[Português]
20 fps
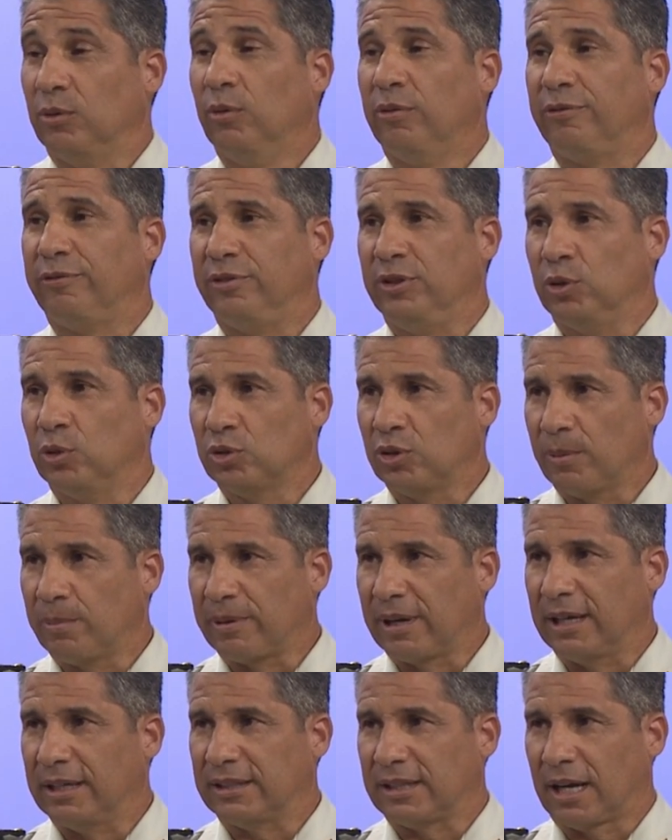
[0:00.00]
O filtro
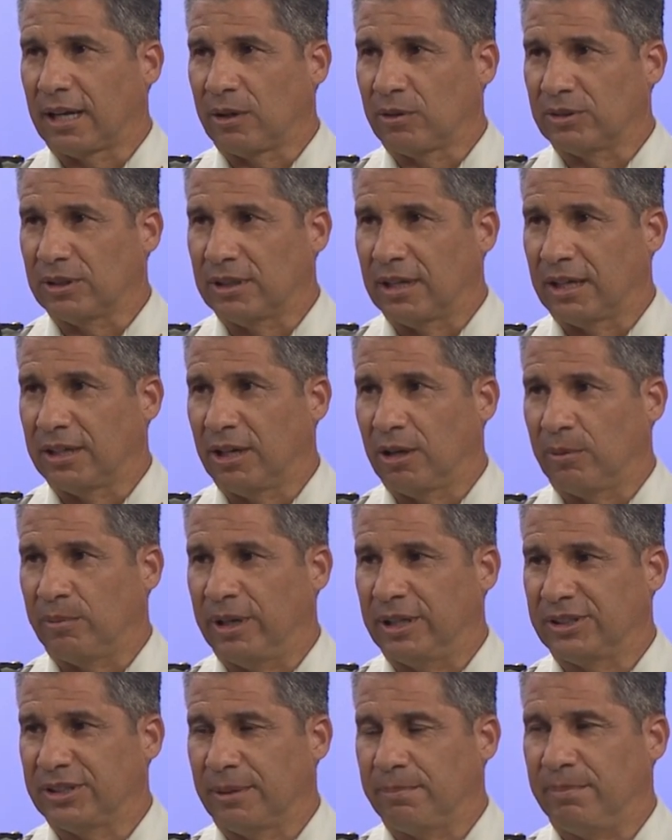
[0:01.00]
para entrar na unidade
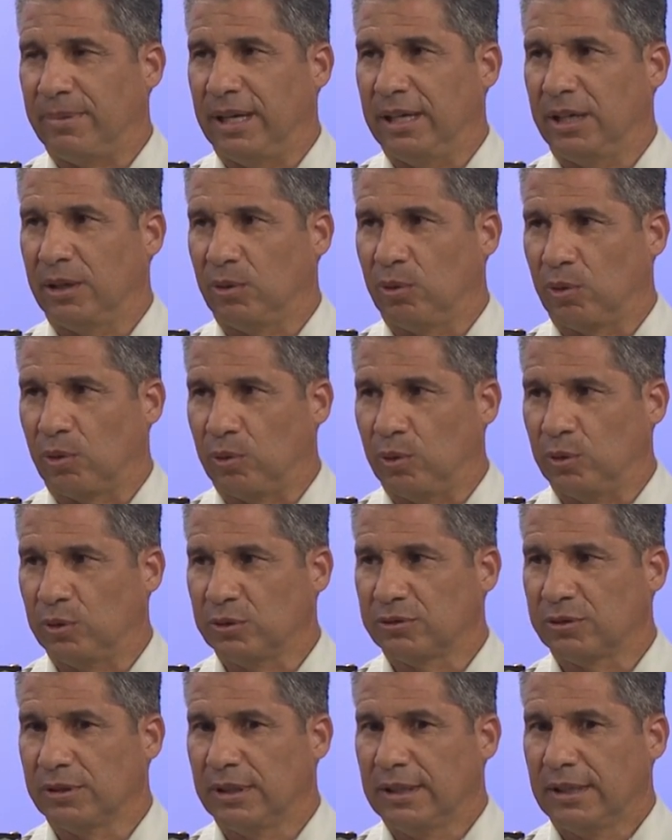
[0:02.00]
realmente é bem
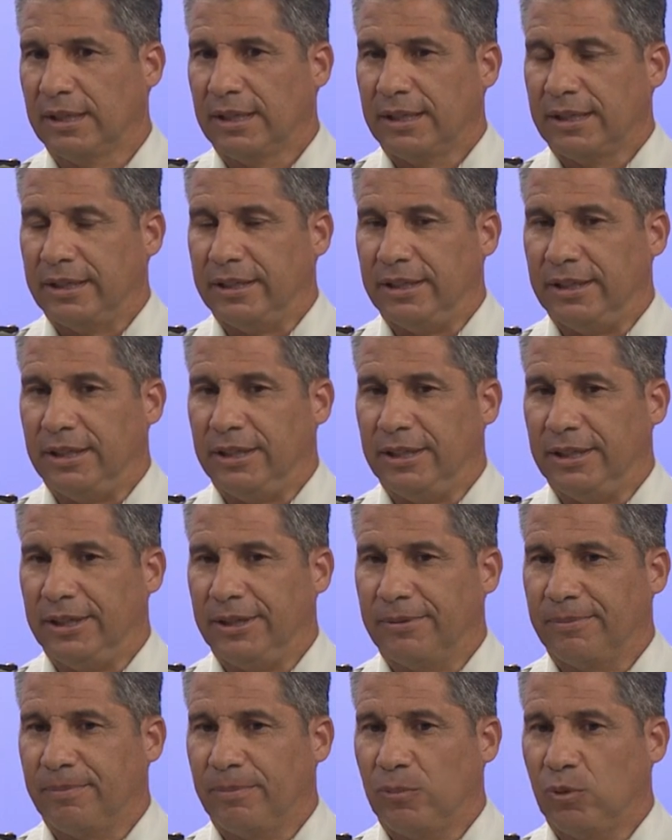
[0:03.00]
rigoroso
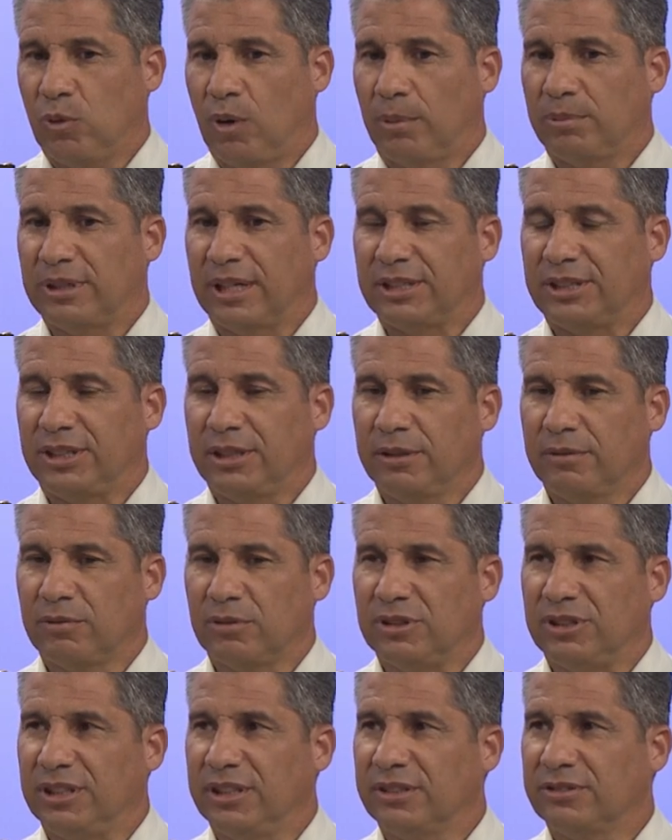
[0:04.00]
e o
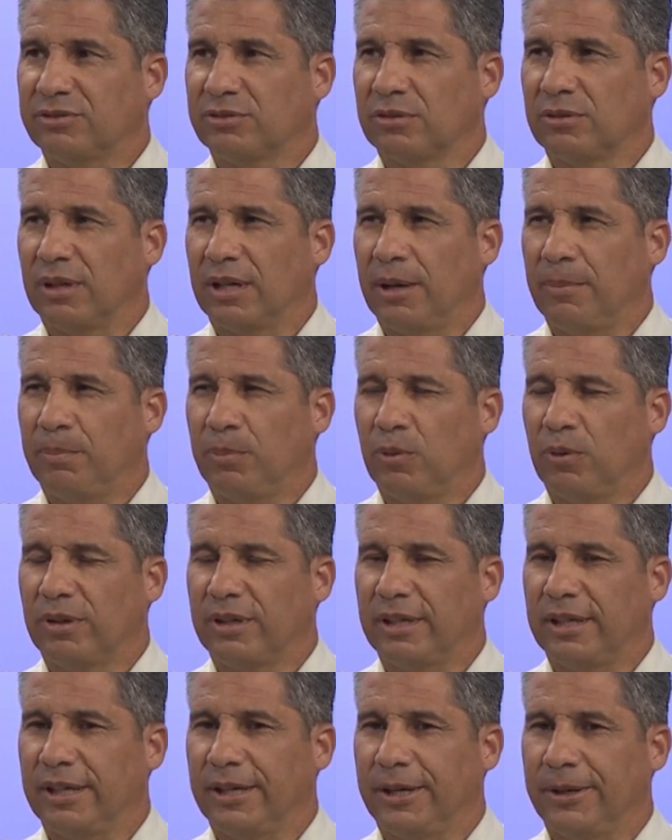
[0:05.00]
objetivo disso é
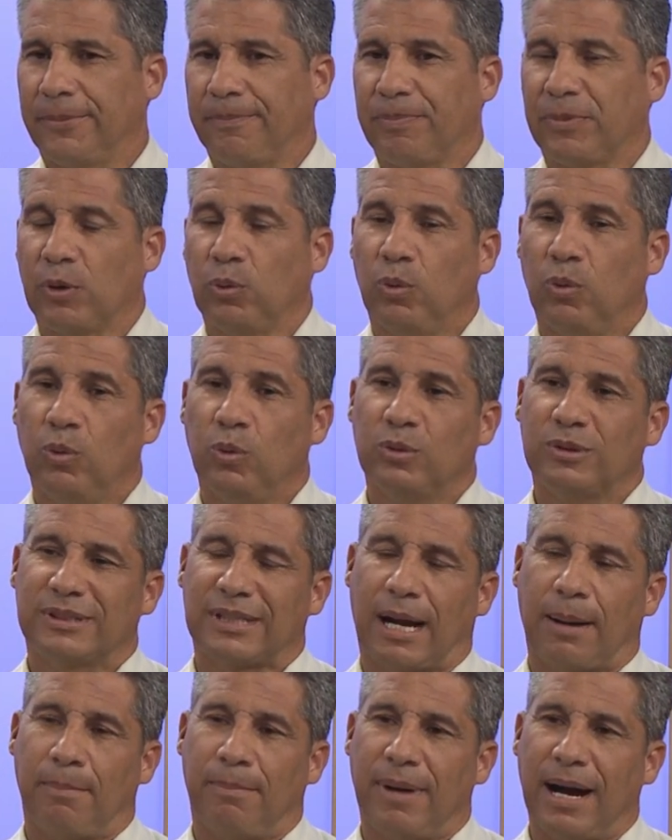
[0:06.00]
porque o, o,
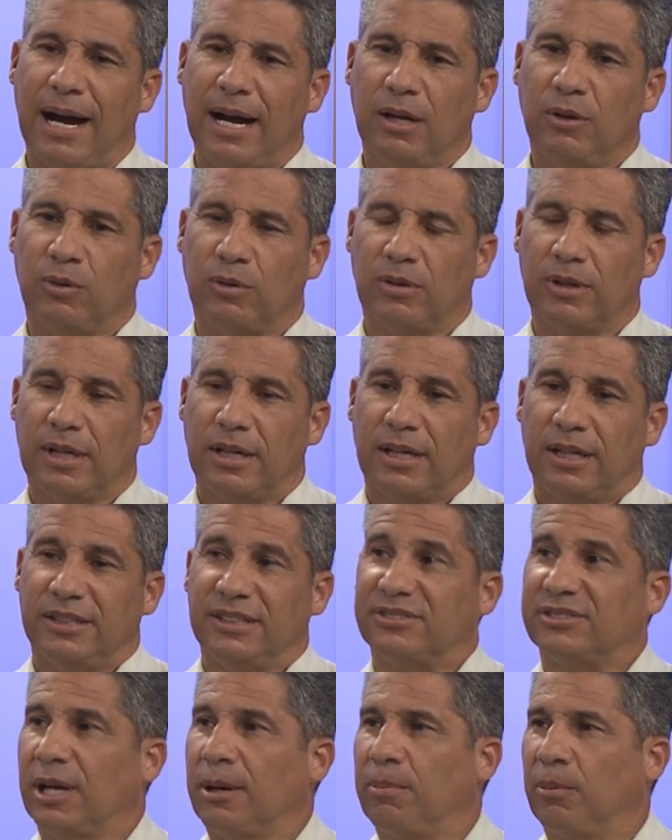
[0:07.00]
trabalho
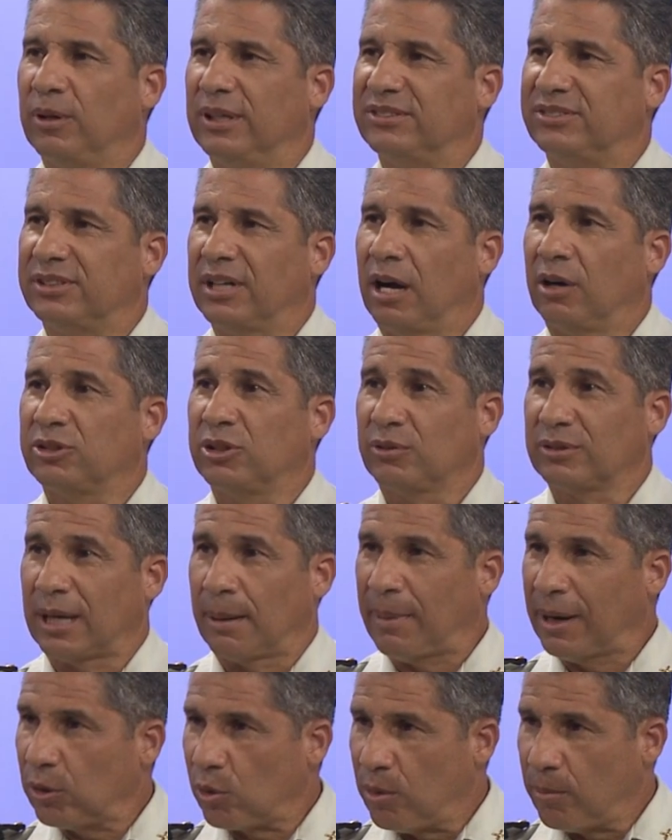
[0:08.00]
de ser policial já é um
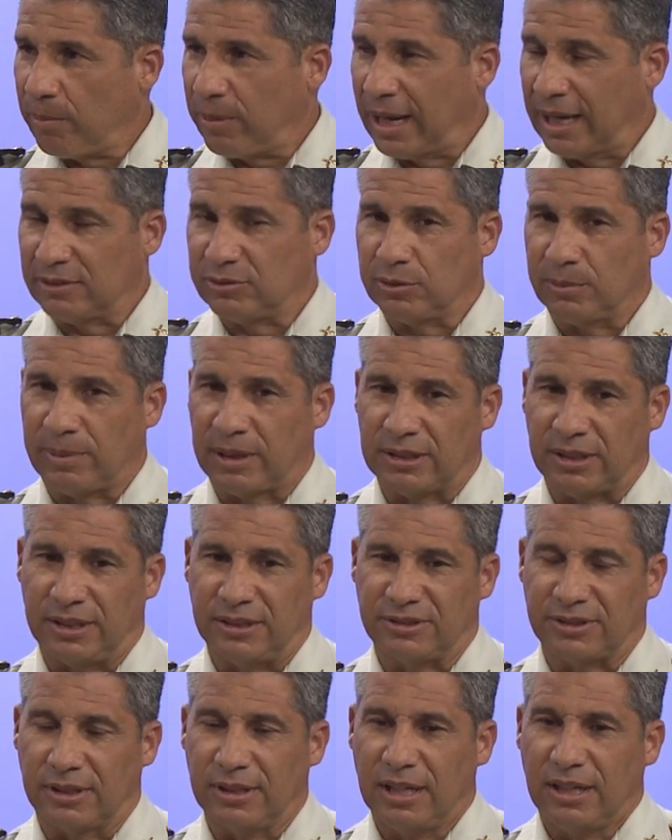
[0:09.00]
trabalho complexo,
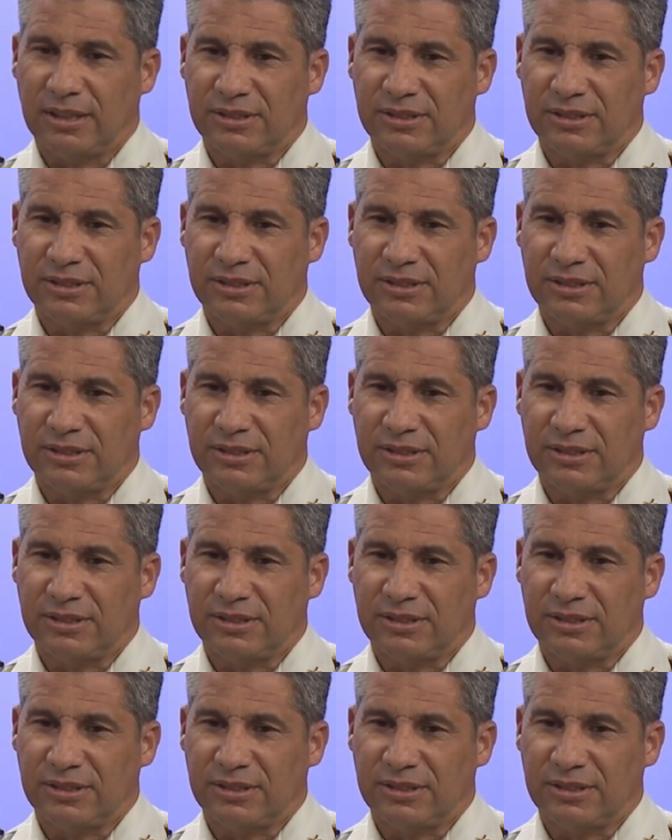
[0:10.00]
Patrícia.